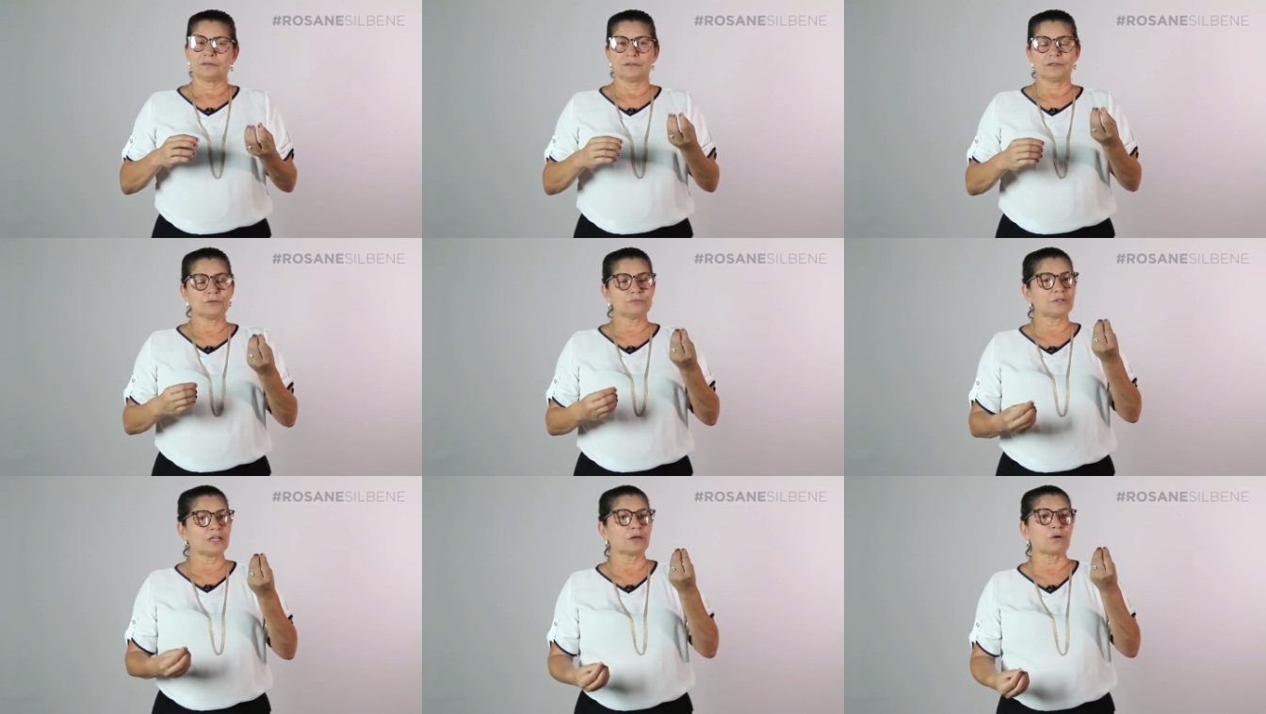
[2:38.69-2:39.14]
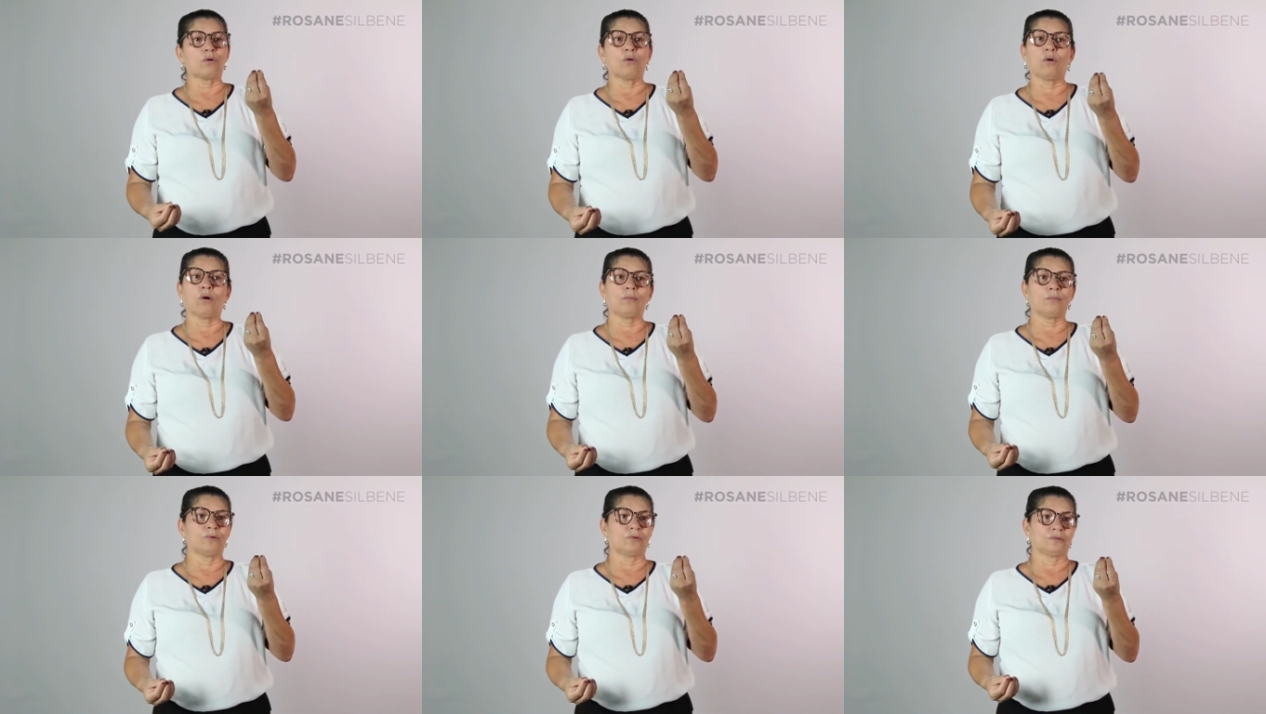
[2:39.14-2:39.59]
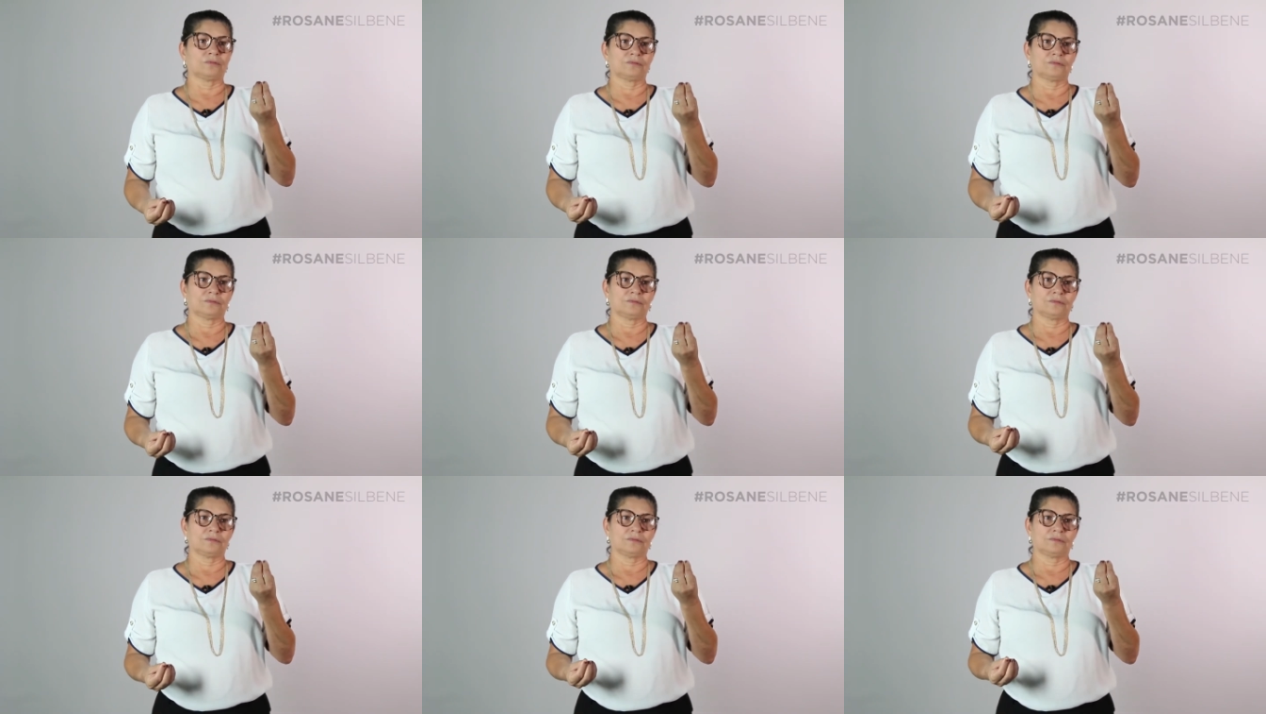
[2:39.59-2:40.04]
não tem como
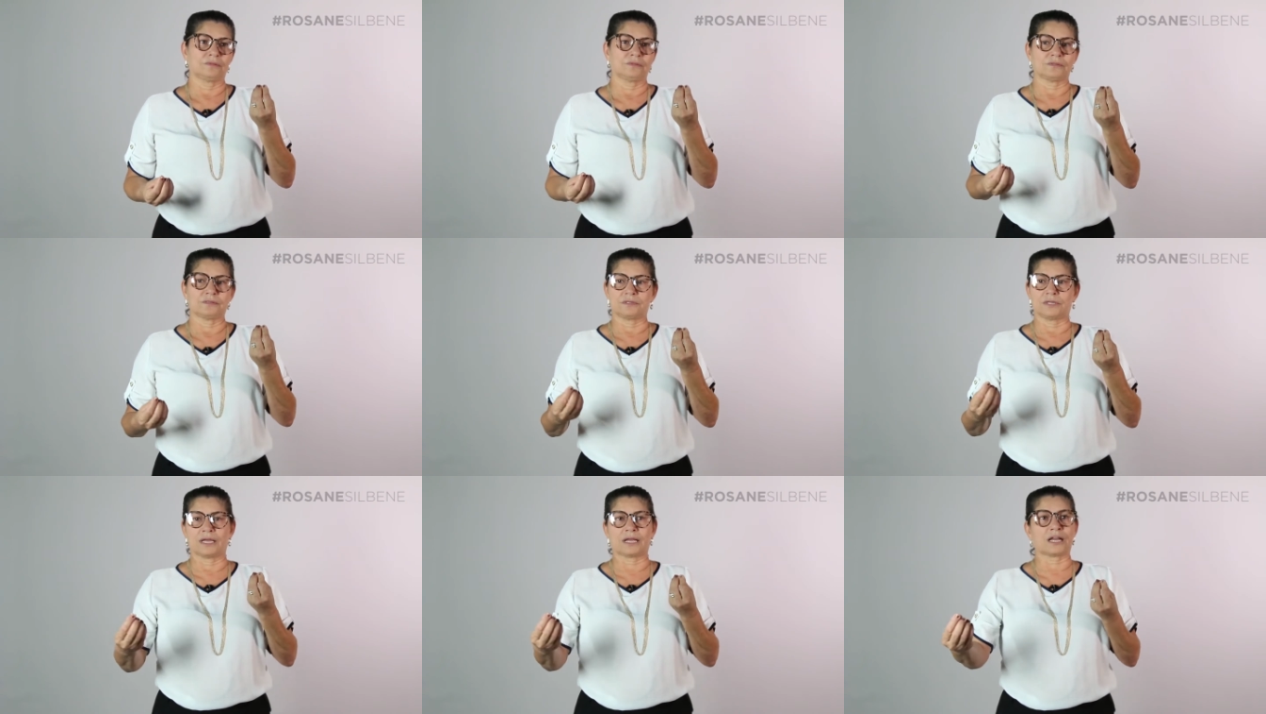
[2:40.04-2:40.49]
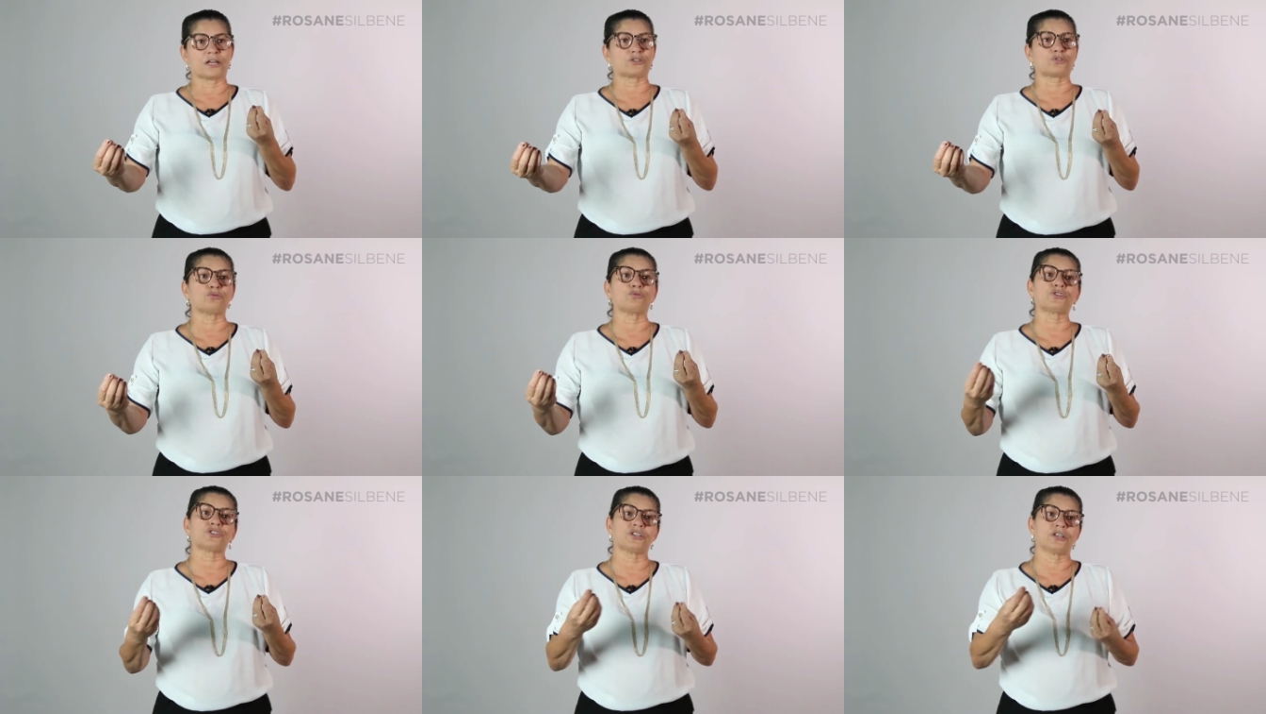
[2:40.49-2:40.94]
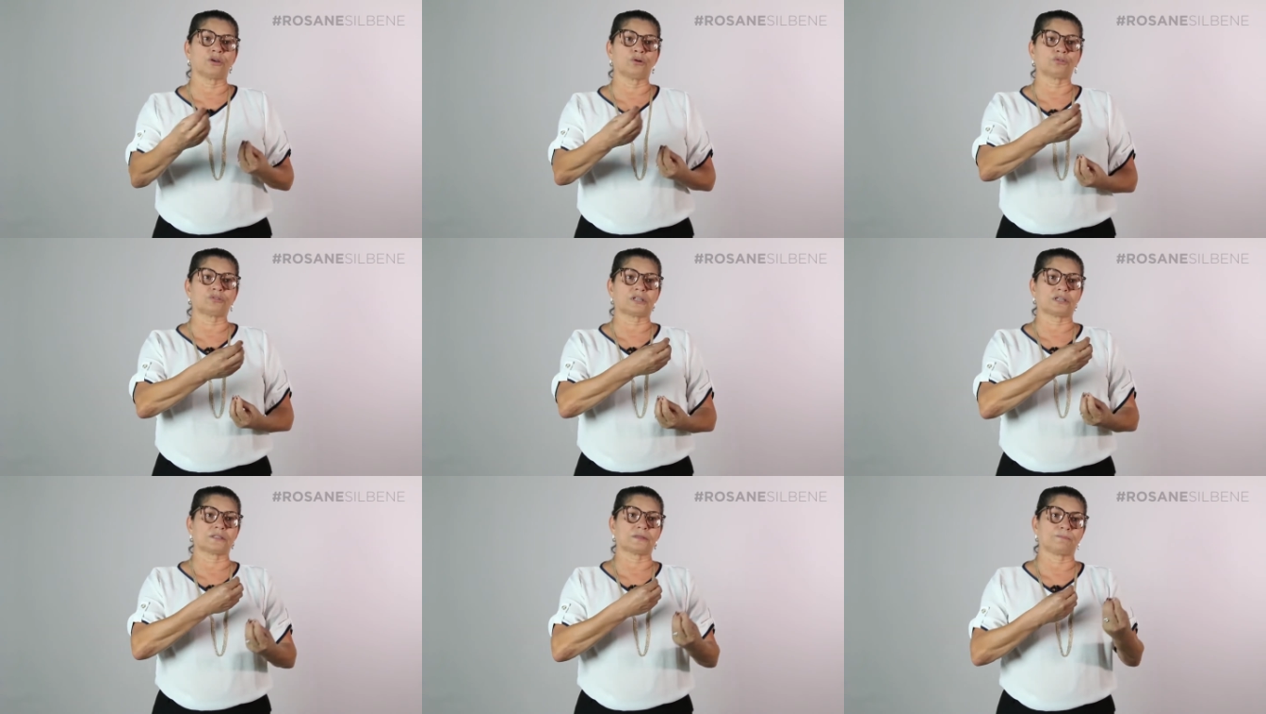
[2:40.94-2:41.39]
ter ajuste em
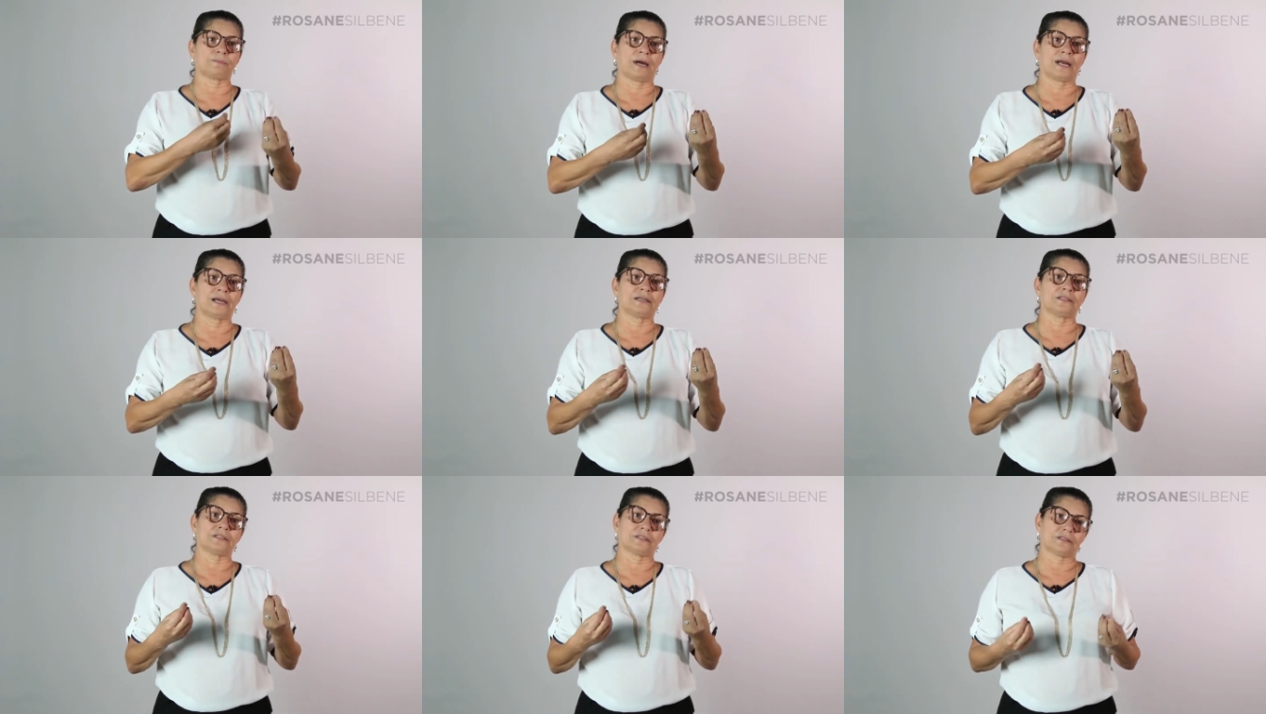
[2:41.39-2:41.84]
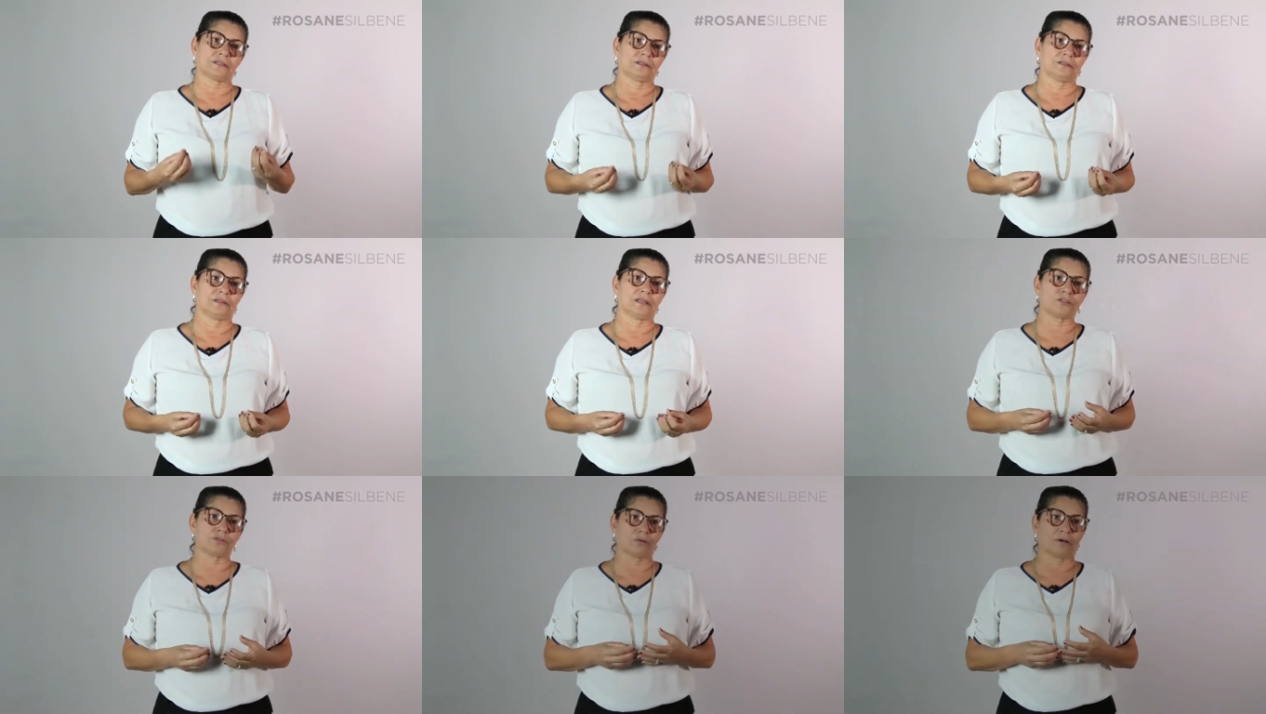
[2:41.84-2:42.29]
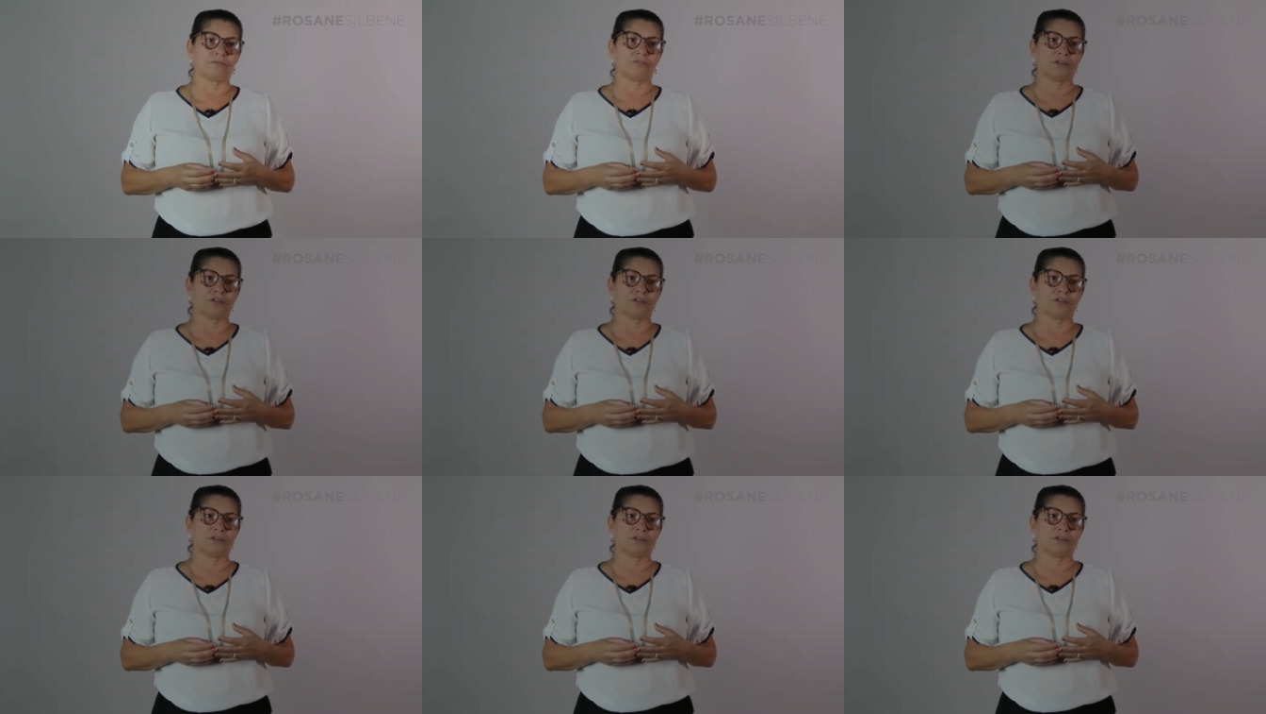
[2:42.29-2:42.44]
outras partes da sua